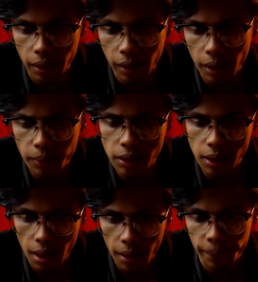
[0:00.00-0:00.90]
Nggak
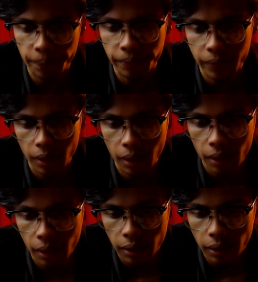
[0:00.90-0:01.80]
bisa,
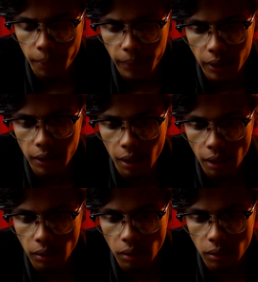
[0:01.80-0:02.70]
tapi
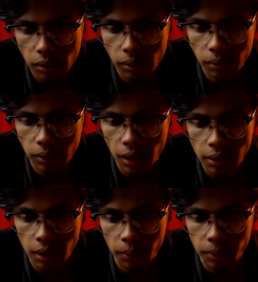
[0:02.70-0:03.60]
dekat kok dari
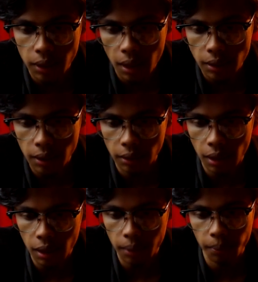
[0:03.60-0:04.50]
jalan besar
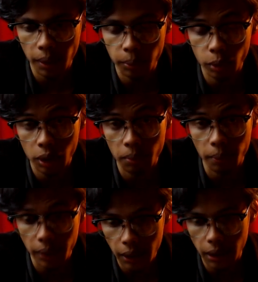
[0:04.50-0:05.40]
sekitar 45
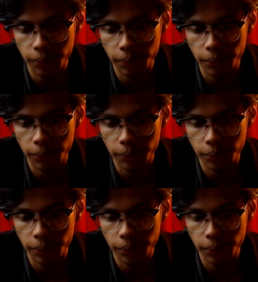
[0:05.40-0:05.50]
menit.